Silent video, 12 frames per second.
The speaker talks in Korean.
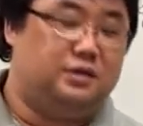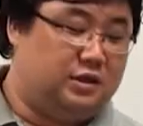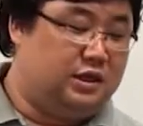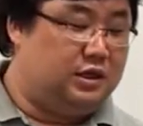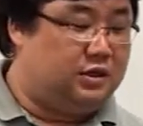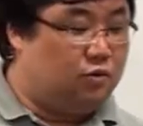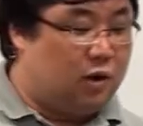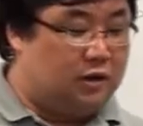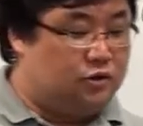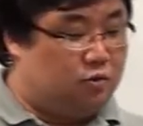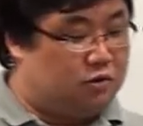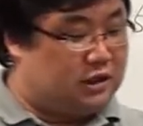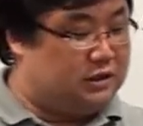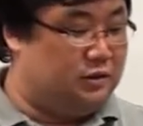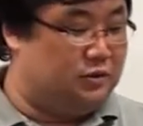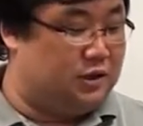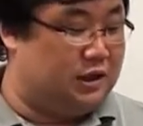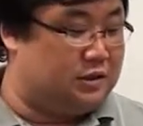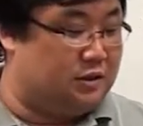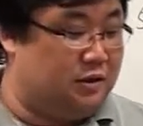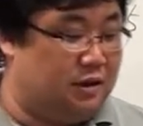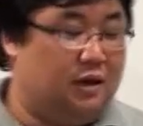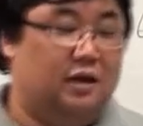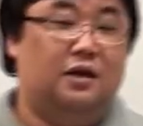이 왕초보
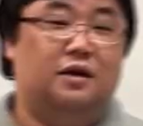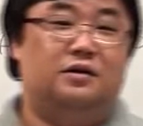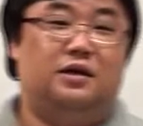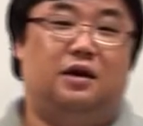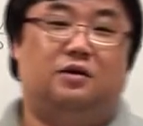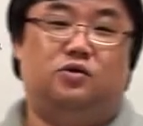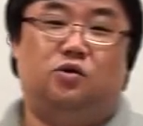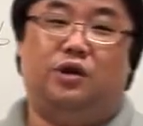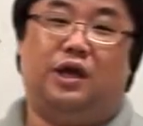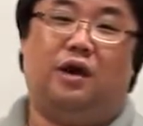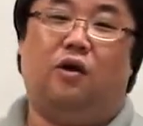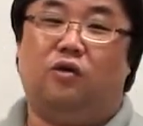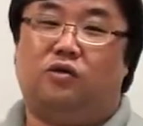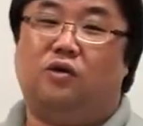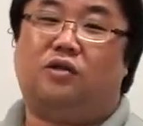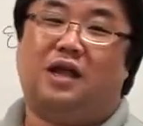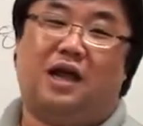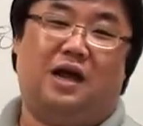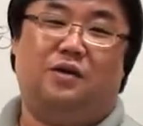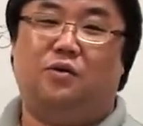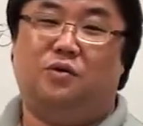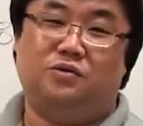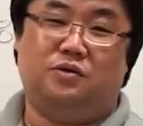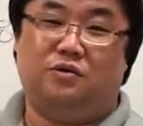사진교실에서는 그냥 조리개가 어떻다
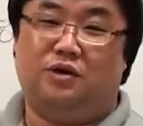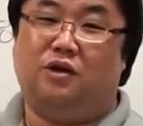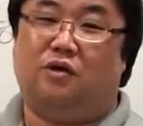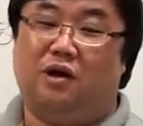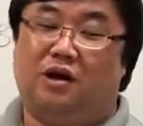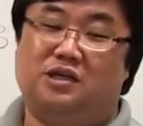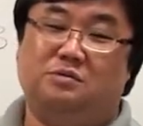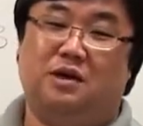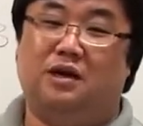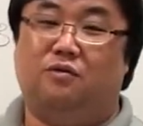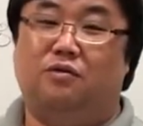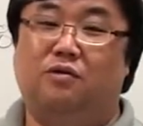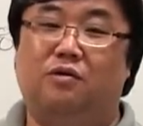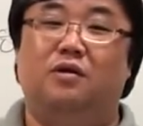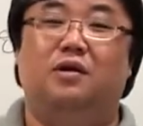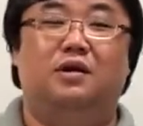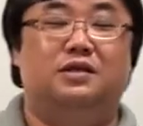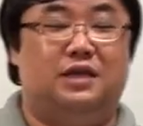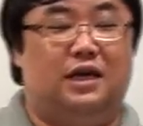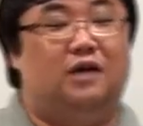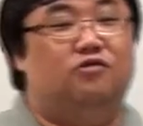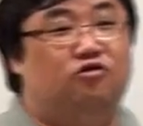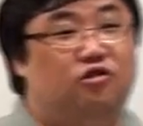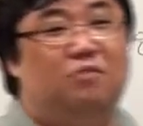이런 정도의 역할까지만 하고 제가
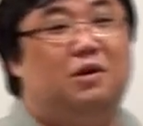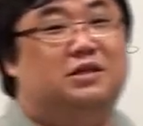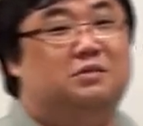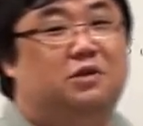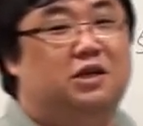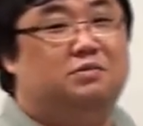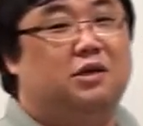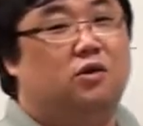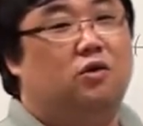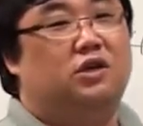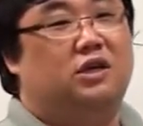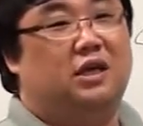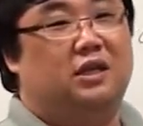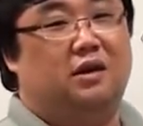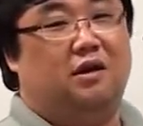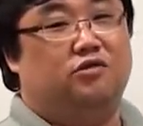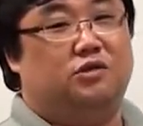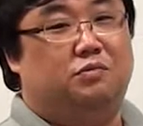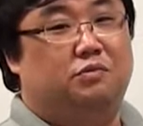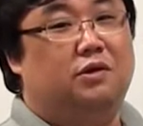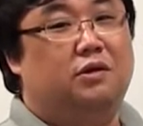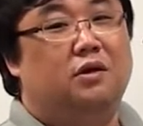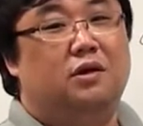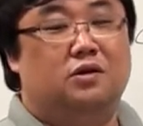누누이 말씀드리지만 더 깊게 들어가고
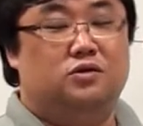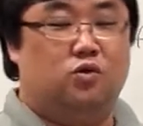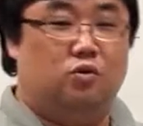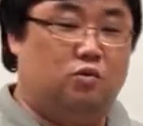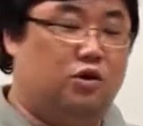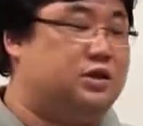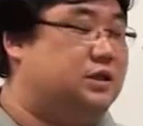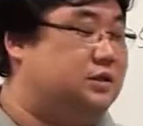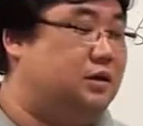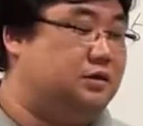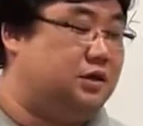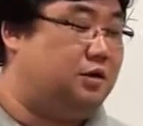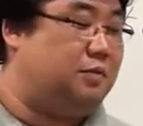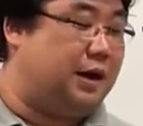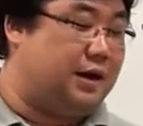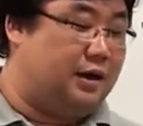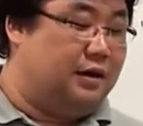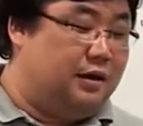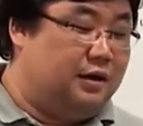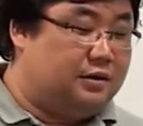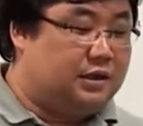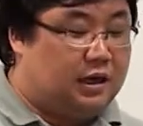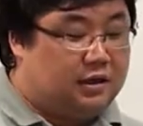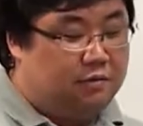싶으면 송보의 사진 강제를 봐라.
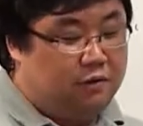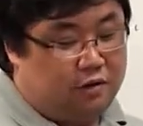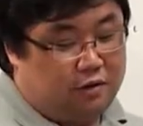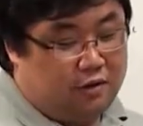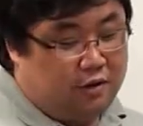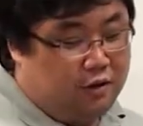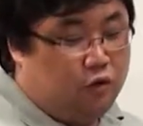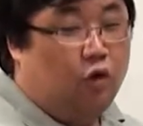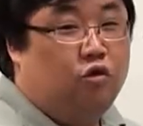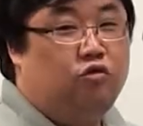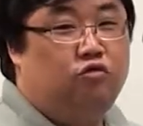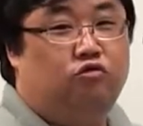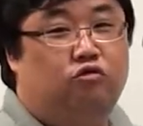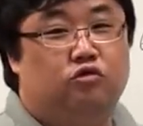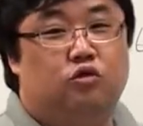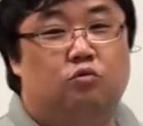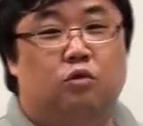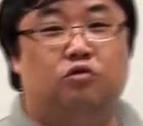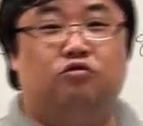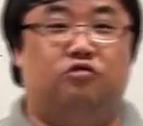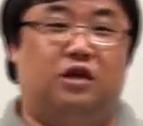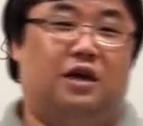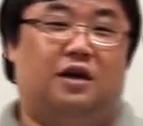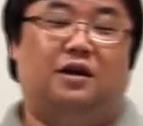자 그러면 너는 누구고 송보는
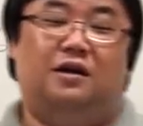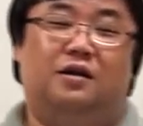누구냐?